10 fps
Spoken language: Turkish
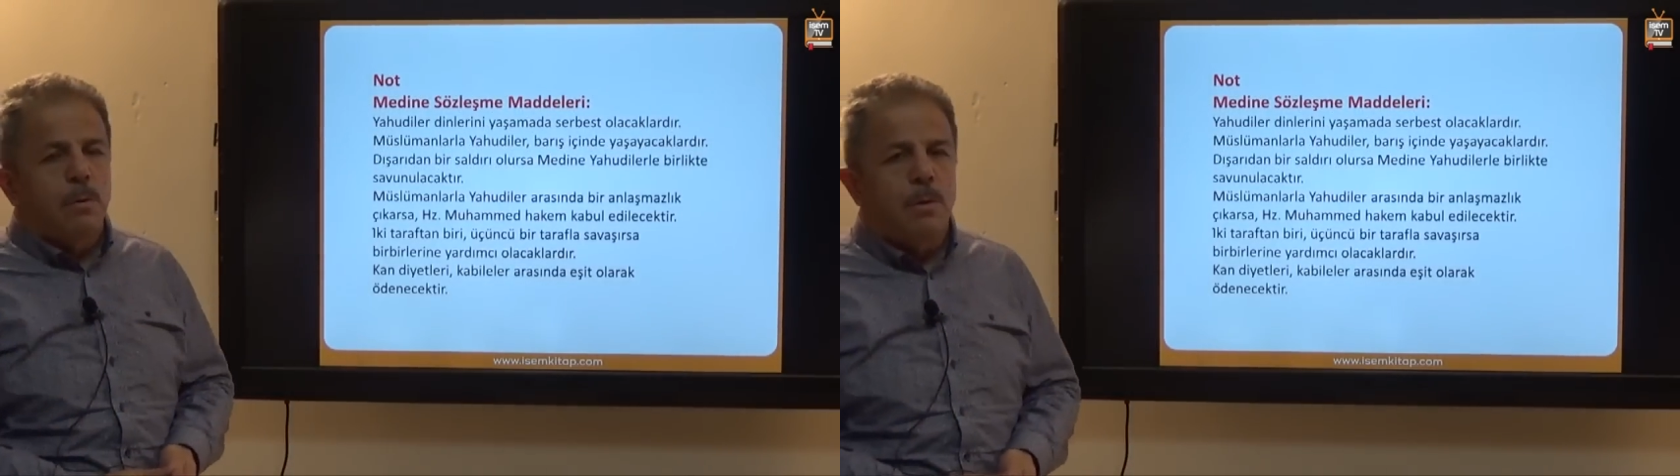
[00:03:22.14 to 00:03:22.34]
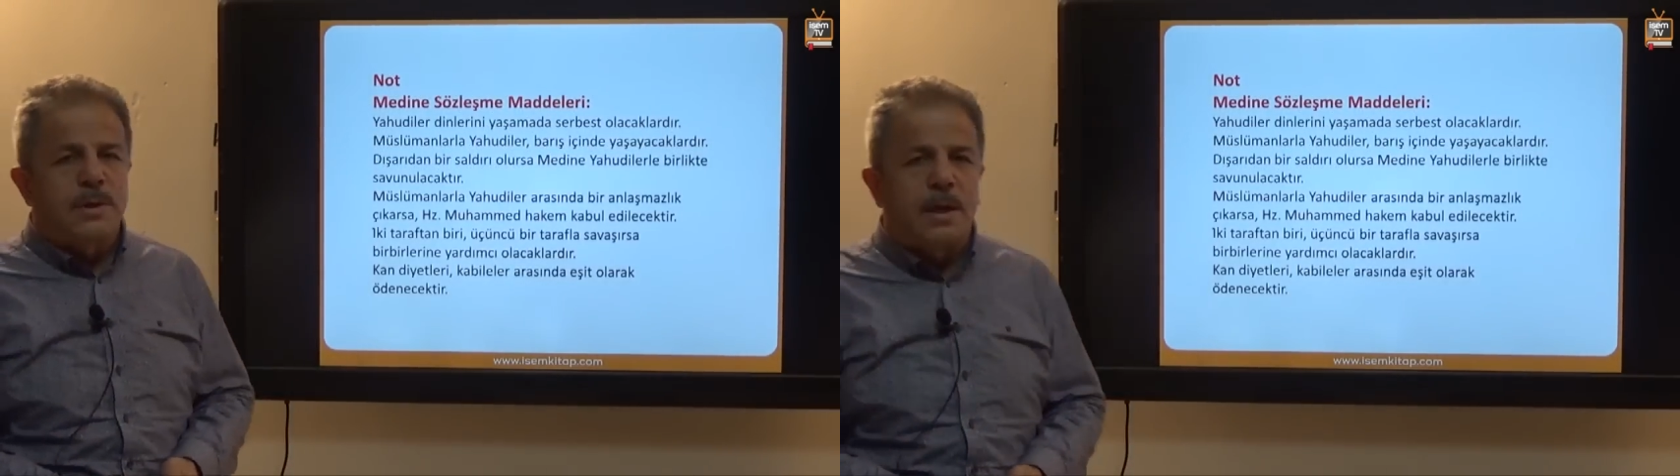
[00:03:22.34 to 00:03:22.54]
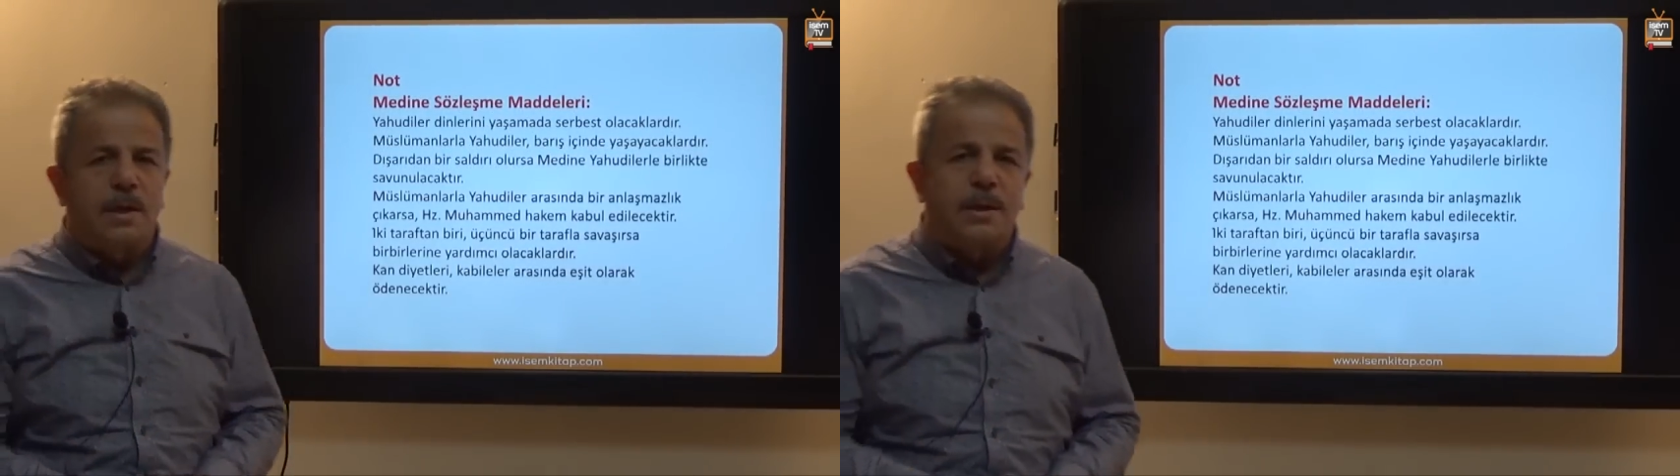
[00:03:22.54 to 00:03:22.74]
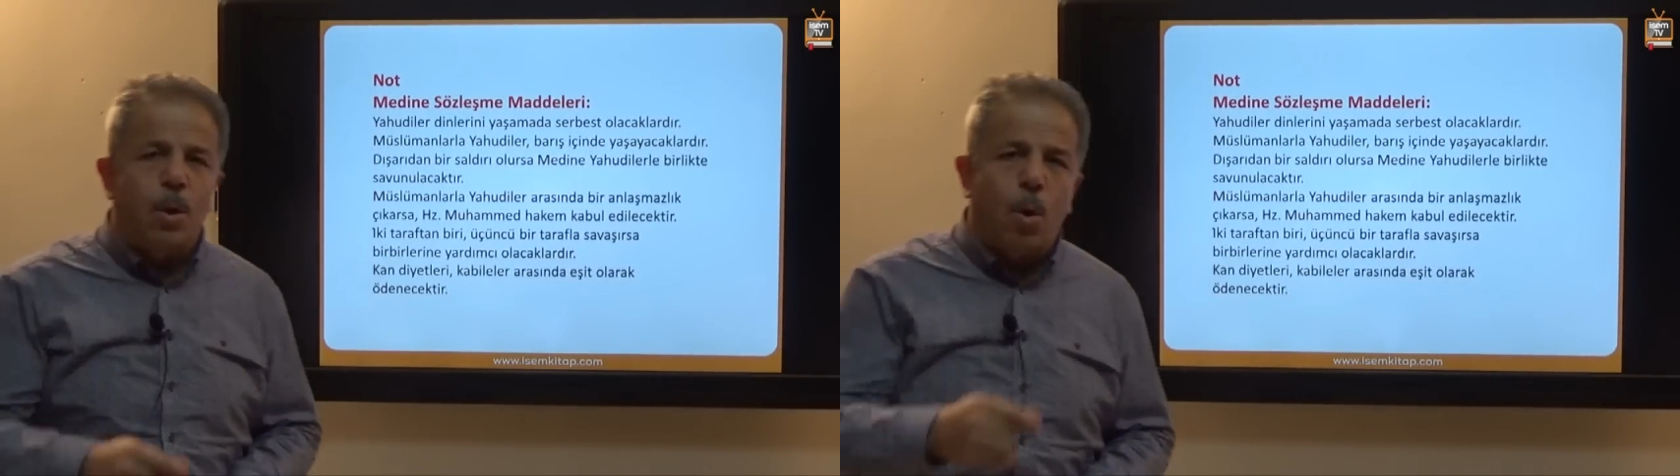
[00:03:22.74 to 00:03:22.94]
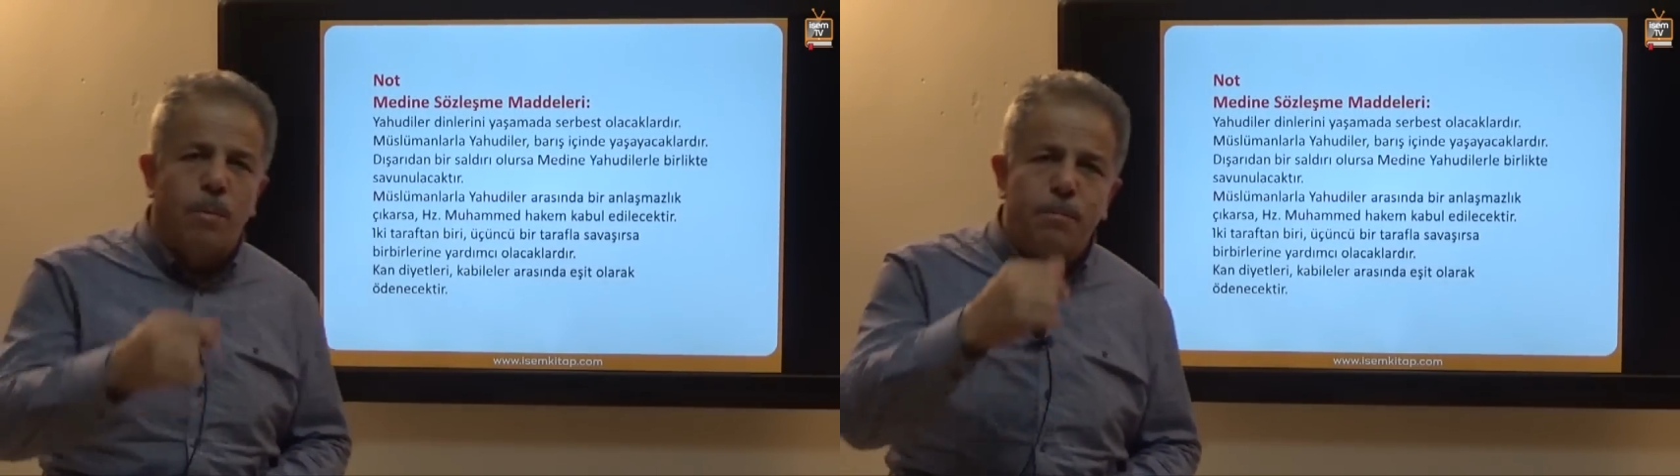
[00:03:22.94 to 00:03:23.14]
Özellikle
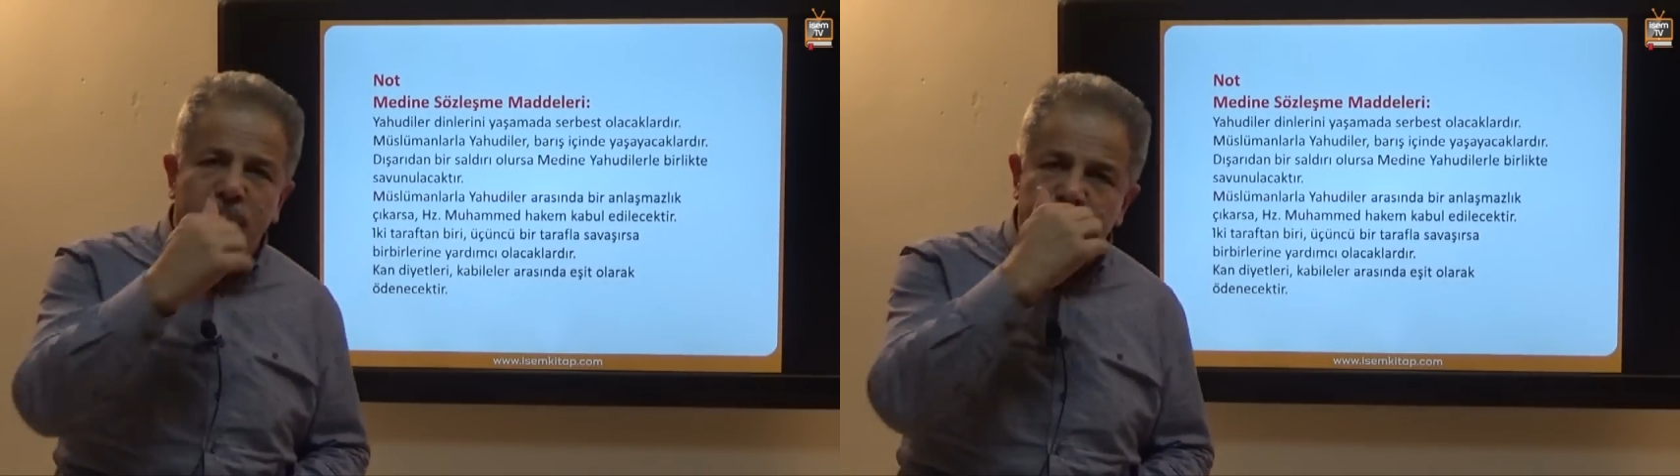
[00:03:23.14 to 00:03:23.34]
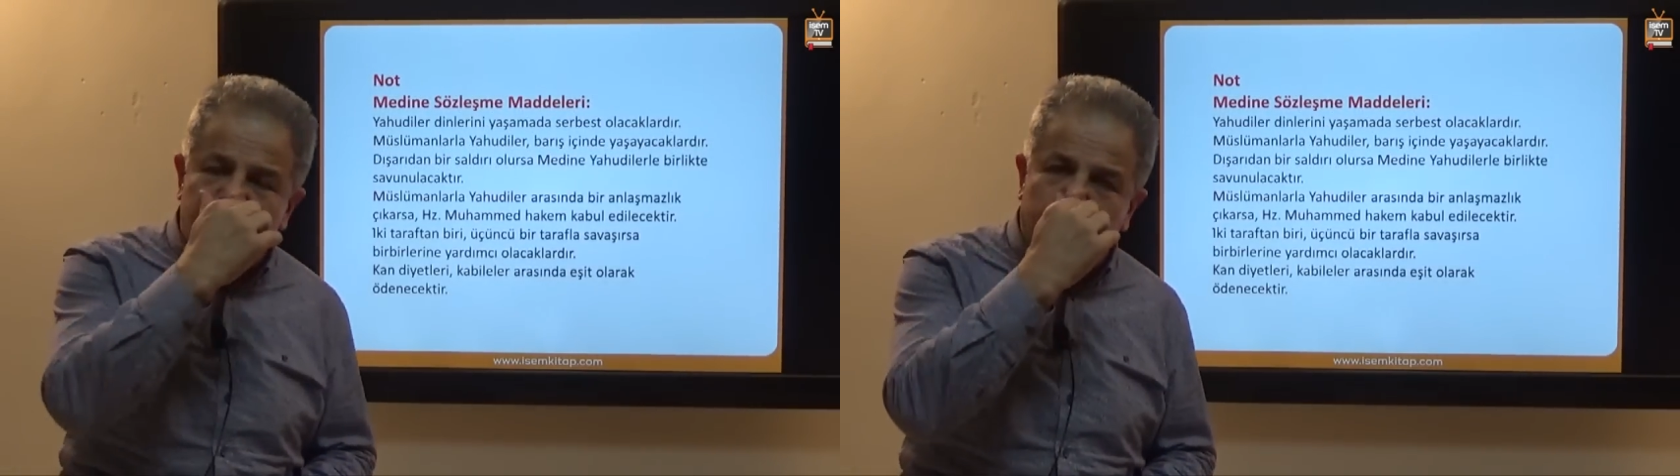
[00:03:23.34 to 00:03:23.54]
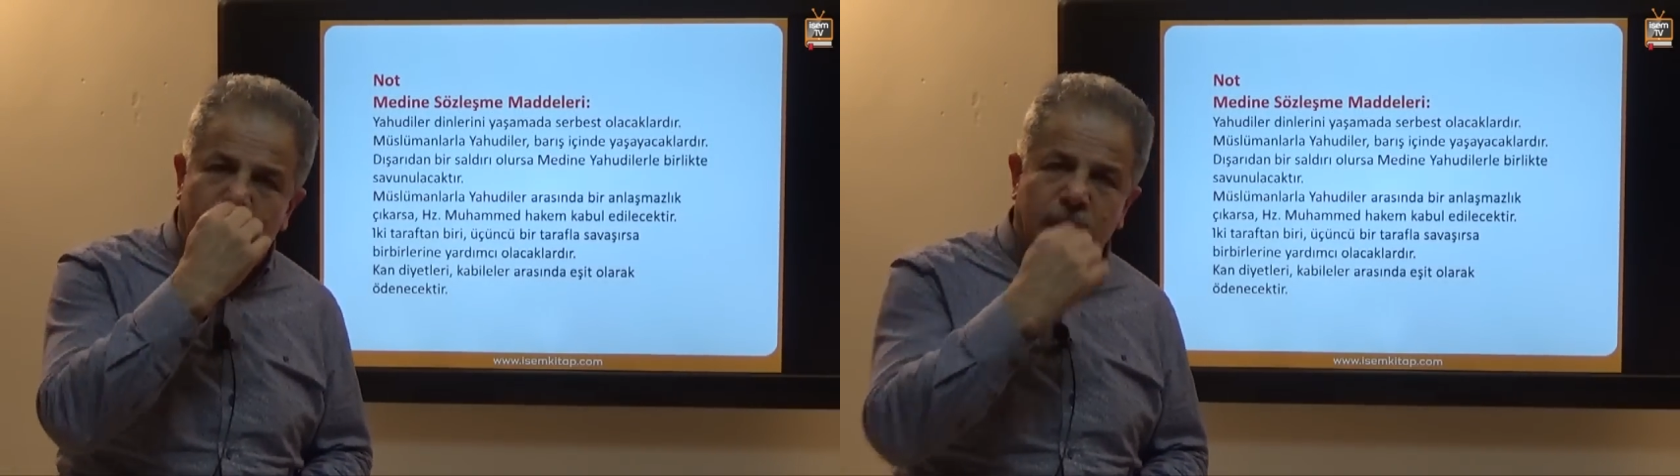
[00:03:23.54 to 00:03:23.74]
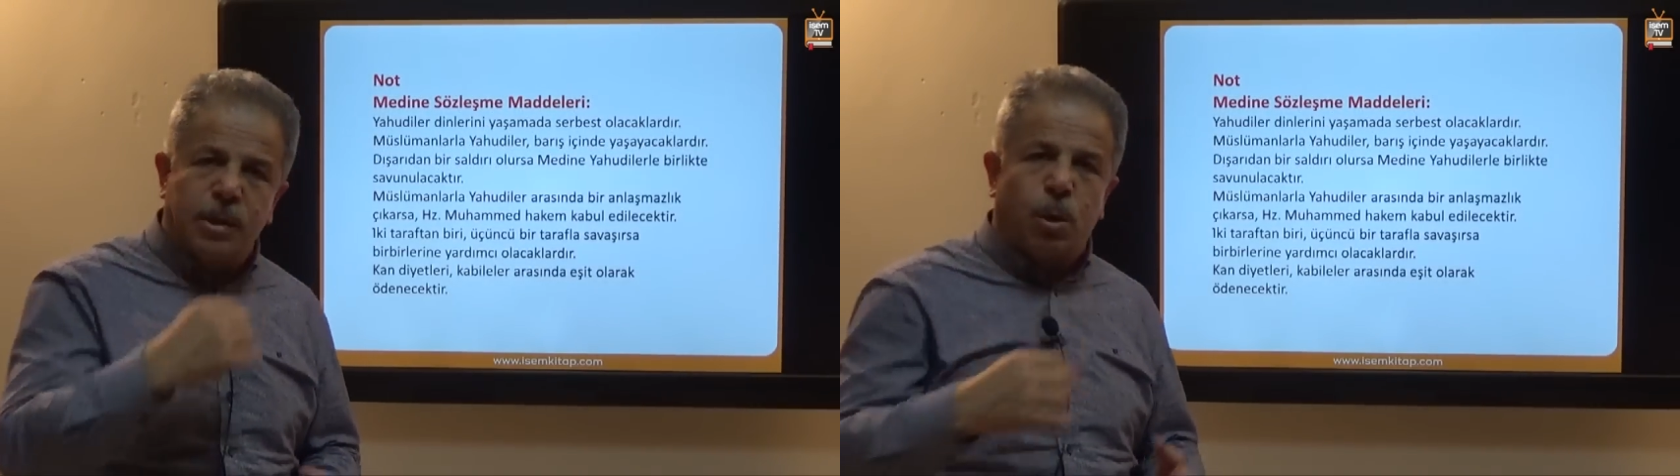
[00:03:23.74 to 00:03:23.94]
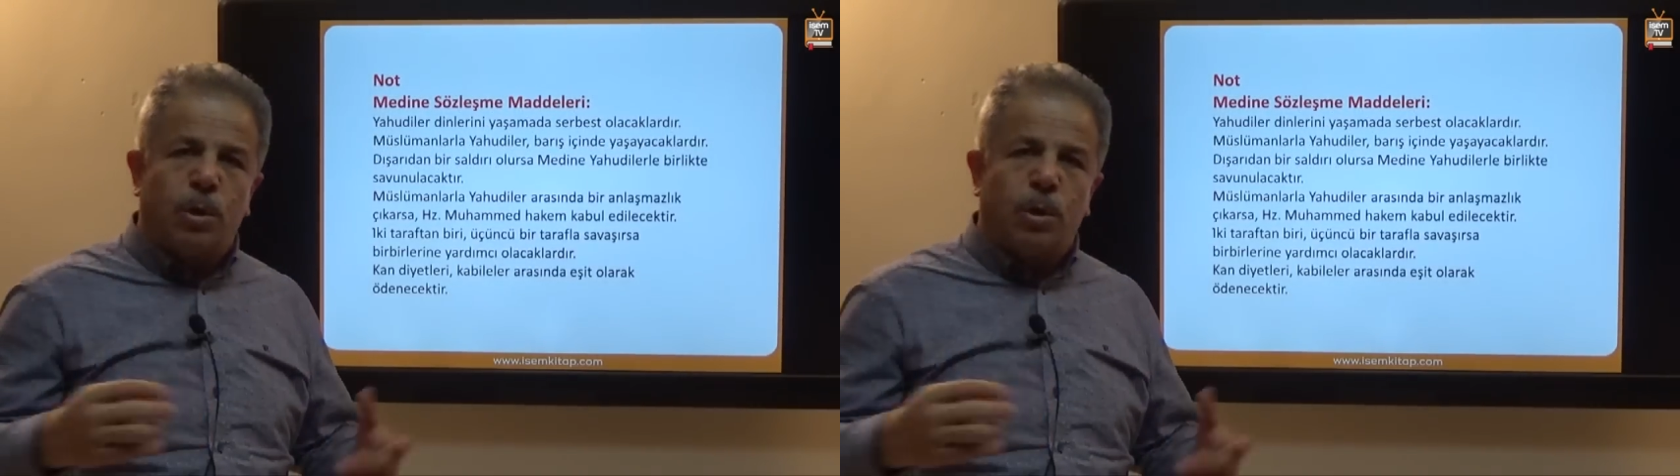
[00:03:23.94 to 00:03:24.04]
10 bin civarında